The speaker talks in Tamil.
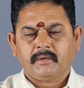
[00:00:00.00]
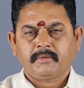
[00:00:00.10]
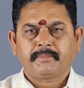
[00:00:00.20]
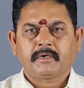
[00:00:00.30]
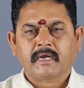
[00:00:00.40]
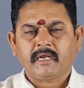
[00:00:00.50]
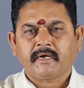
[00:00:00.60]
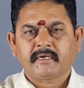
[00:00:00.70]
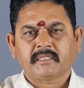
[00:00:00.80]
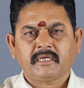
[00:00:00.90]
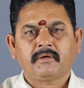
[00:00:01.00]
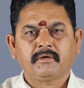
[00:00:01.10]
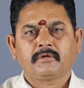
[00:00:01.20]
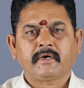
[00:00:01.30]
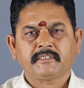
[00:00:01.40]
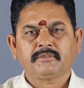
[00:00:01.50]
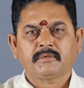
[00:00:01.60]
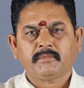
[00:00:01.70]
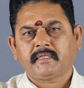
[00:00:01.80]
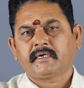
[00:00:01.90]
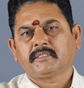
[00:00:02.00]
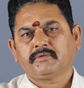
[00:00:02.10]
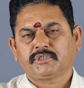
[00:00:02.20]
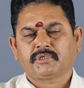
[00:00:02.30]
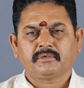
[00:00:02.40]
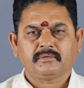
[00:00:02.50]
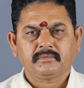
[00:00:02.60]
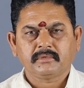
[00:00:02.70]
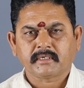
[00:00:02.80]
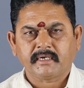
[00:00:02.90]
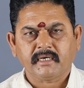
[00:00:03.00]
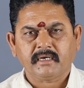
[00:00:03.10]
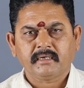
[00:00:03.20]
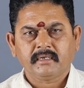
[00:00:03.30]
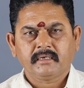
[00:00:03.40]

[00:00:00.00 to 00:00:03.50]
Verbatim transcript: அப்போ இப்போ கையில் எடுத்தால் எவ்வளோ ஒரு அரிசி வருமோ அதை எடுத்து வச்சிடணும் தனியாக